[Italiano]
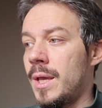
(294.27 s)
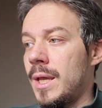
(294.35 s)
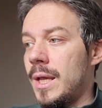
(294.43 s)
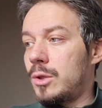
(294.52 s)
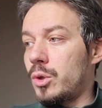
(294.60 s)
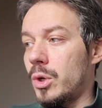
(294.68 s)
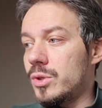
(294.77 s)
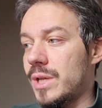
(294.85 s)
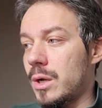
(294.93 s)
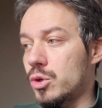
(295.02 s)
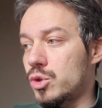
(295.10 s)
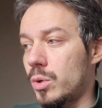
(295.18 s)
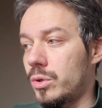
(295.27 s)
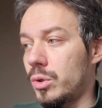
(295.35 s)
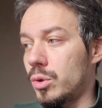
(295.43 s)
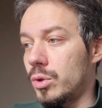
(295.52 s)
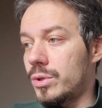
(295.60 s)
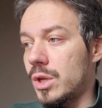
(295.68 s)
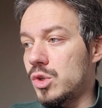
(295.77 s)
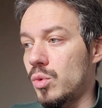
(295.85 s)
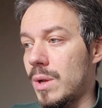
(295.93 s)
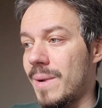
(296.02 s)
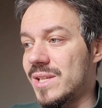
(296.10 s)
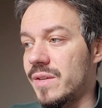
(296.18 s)
Il torneo sarà costruito inoltre su
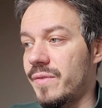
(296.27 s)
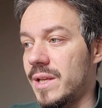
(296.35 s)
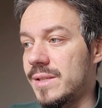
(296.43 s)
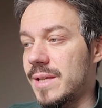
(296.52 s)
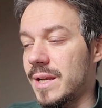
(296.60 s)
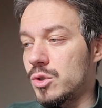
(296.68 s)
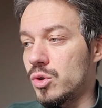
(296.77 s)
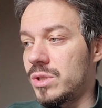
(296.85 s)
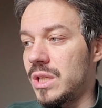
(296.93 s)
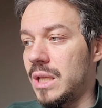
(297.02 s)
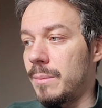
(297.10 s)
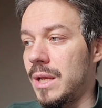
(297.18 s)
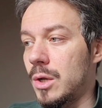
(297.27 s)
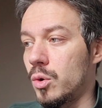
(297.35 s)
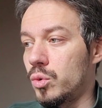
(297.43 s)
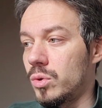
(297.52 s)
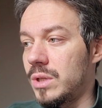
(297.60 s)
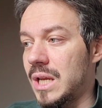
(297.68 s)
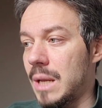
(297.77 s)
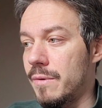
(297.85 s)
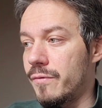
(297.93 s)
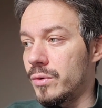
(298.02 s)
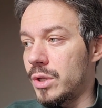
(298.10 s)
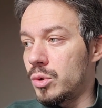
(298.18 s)
una base finanziaria sostenibile con tutti i
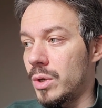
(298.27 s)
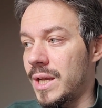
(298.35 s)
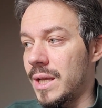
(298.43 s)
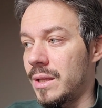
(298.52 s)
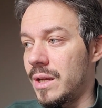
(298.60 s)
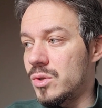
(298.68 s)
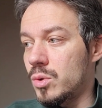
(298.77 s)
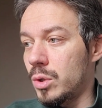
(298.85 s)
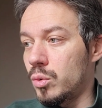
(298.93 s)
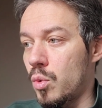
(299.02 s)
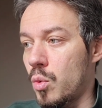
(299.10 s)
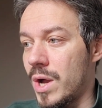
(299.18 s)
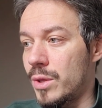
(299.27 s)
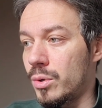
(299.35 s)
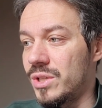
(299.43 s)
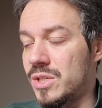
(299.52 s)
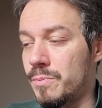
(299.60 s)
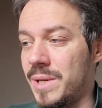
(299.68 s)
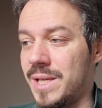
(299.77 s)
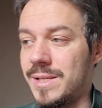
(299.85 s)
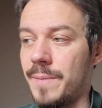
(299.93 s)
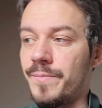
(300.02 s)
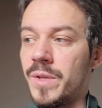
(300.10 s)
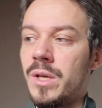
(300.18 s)
club fondatori che aderiscono ad un quadro di
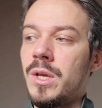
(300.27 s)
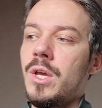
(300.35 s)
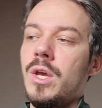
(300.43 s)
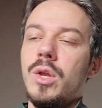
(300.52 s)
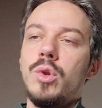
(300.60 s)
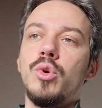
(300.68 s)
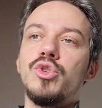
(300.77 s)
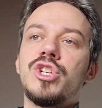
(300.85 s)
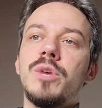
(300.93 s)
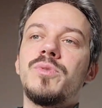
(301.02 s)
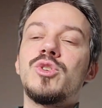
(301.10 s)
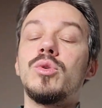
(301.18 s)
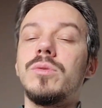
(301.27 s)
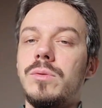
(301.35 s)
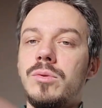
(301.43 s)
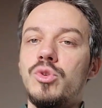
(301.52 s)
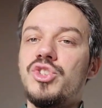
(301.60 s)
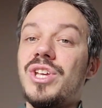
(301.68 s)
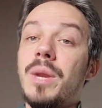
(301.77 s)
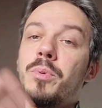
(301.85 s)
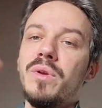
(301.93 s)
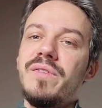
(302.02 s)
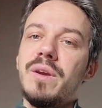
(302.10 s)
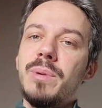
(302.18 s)
spesa non, non ci sarà
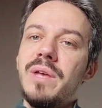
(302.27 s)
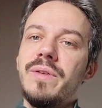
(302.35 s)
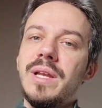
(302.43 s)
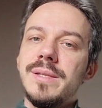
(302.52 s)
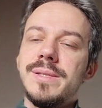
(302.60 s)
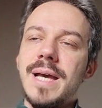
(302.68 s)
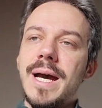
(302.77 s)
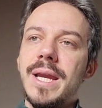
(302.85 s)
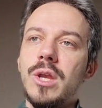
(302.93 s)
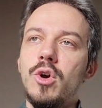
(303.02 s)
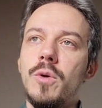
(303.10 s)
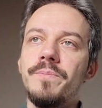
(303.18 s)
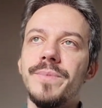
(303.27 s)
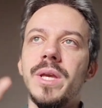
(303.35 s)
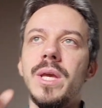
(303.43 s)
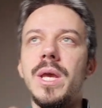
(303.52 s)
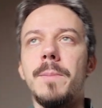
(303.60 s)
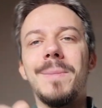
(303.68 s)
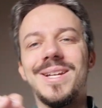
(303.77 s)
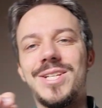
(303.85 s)
più il fair play finanziario, ma